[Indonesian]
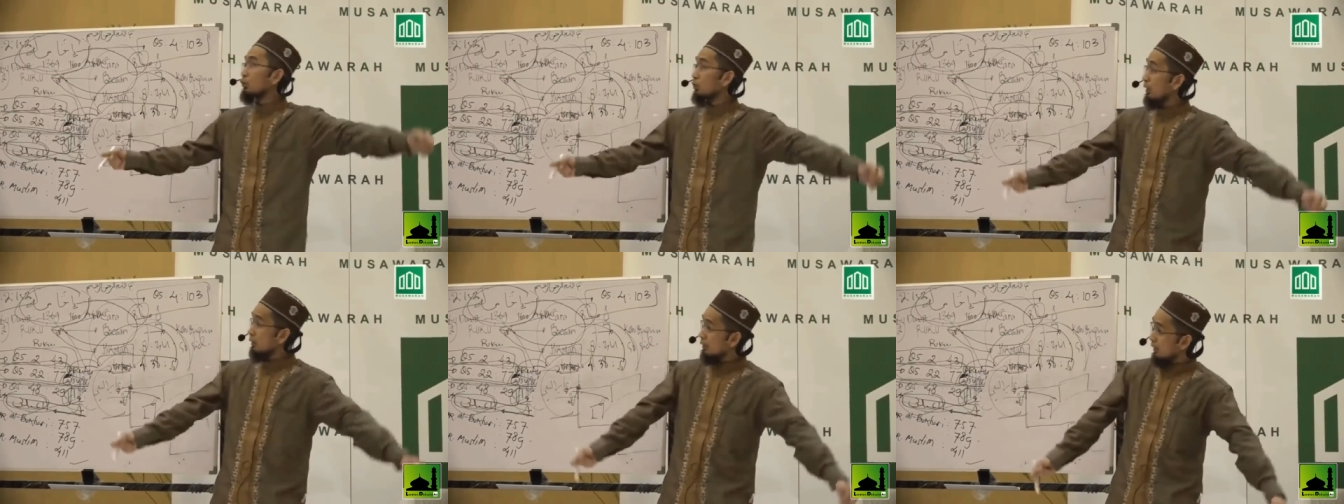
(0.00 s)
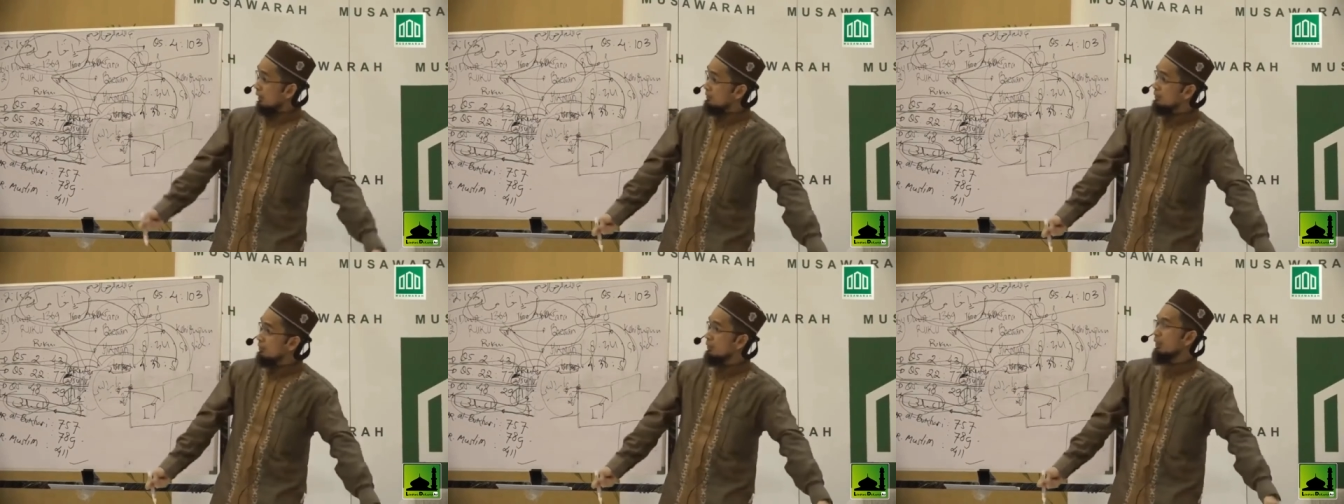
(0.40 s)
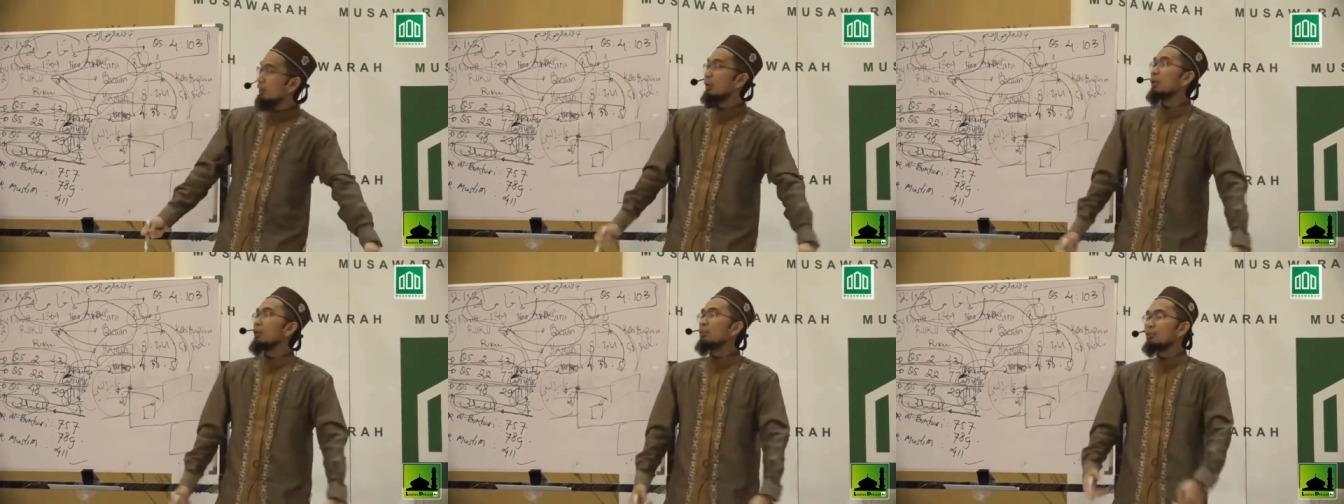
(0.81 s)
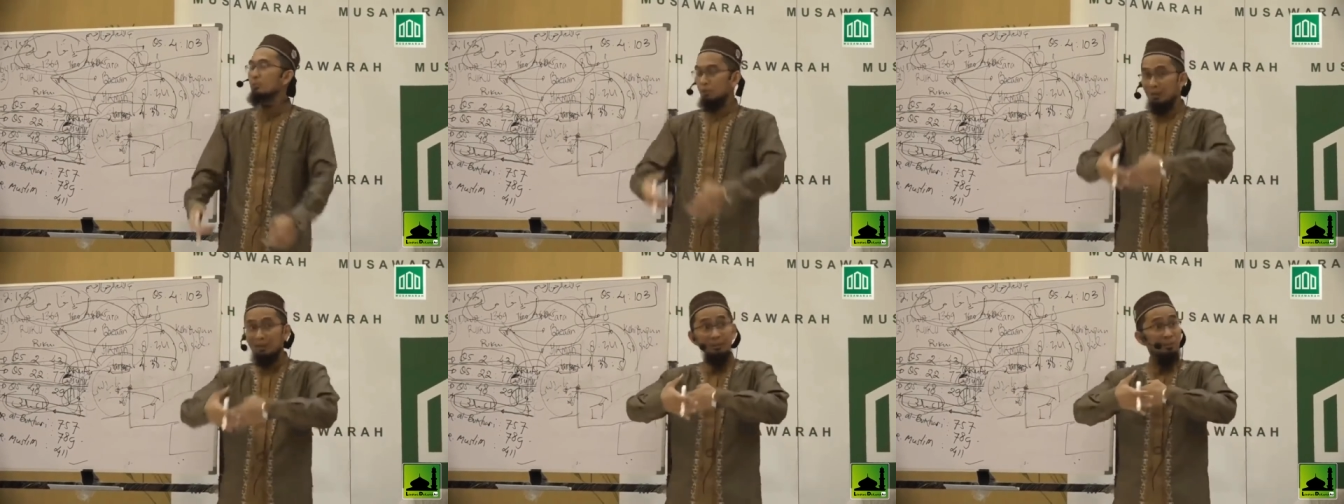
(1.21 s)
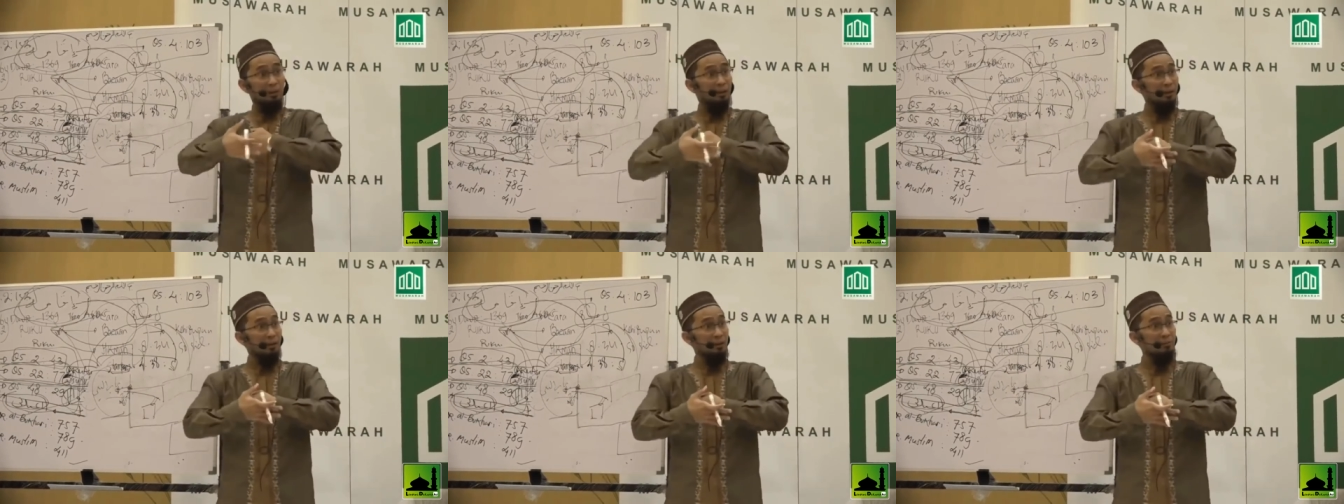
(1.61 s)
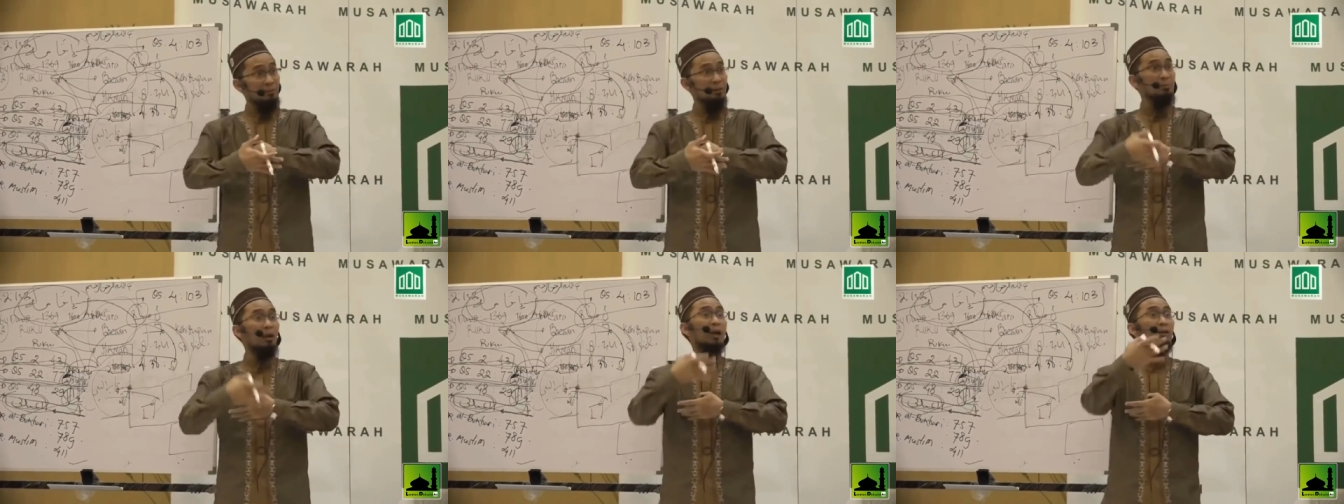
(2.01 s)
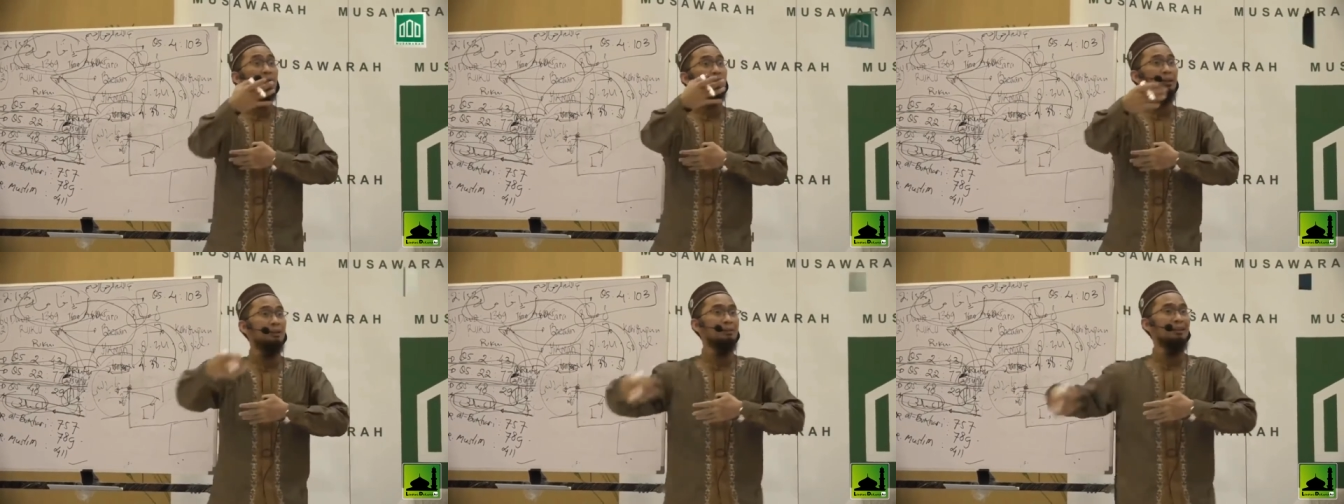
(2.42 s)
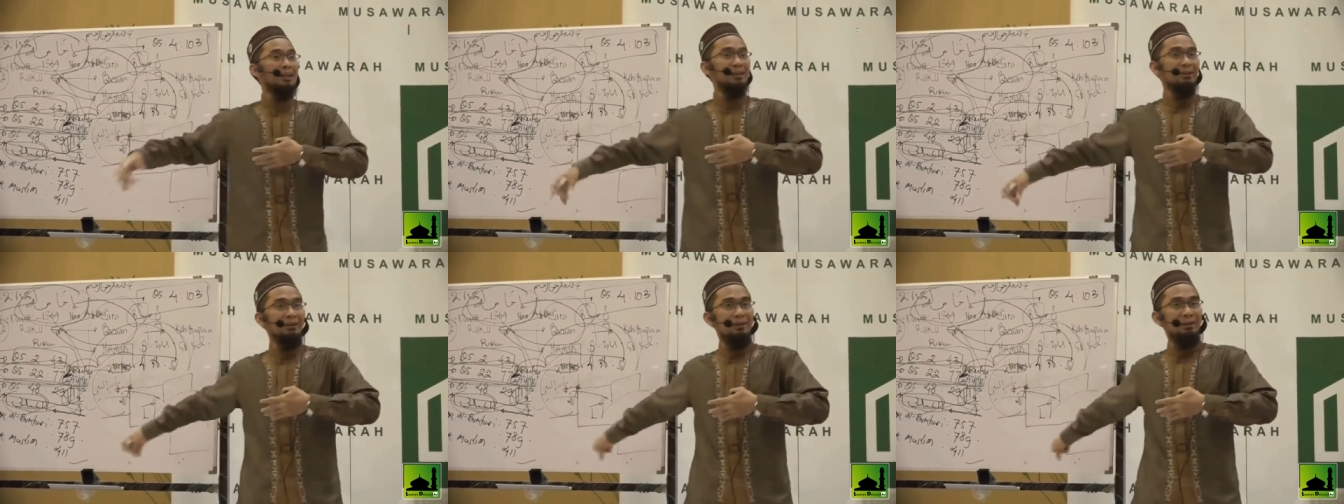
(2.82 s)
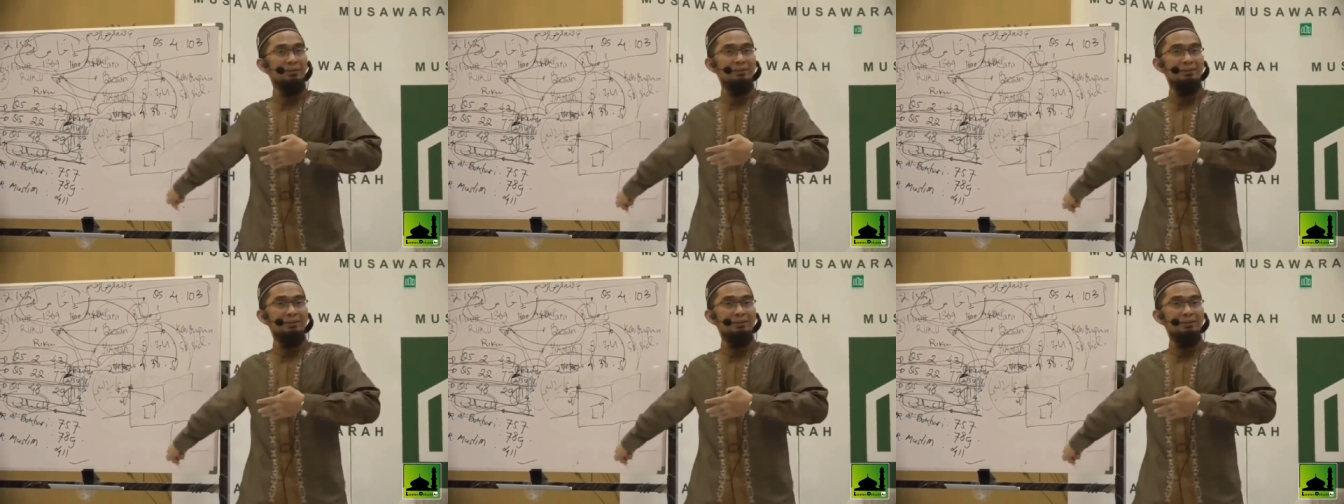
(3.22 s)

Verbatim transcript: sholat tahajud, Sholat di belakang Nabi. Begitu sholat ditarik oleh Nabi